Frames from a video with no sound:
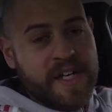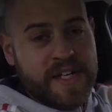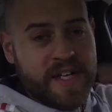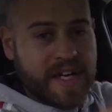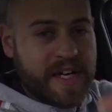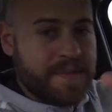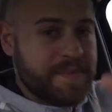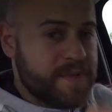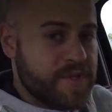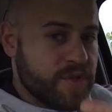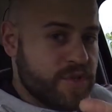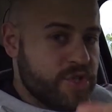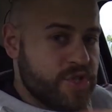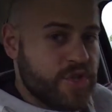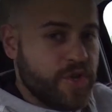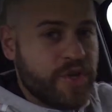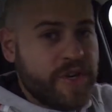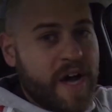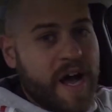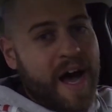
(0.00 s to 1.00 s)
Da gibt es so eine
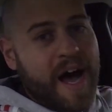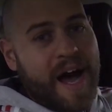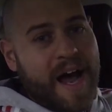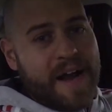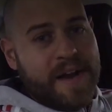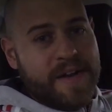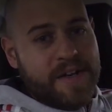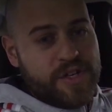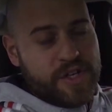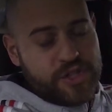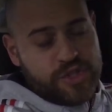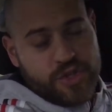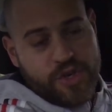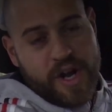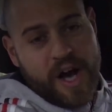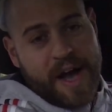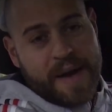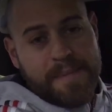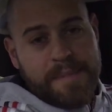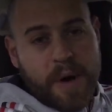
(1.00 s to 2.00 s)
schöne, eine
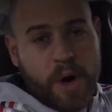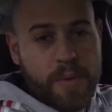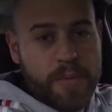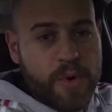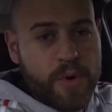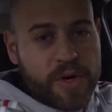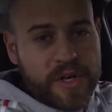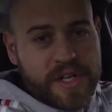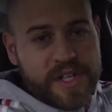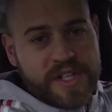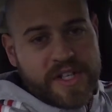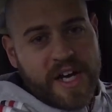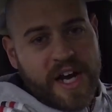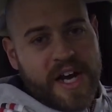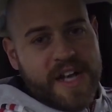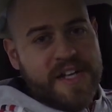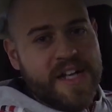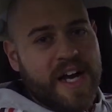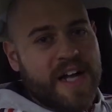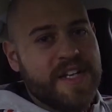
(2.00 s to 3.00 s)
schöne
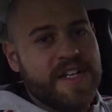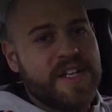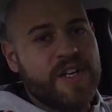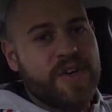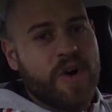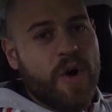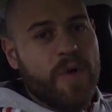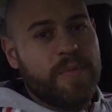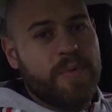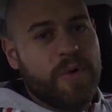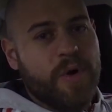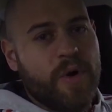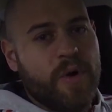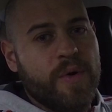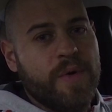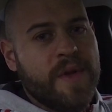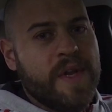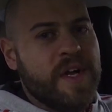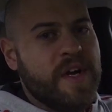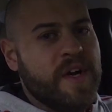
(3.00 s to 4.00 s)
Anbaumöglichkeit an die GoPro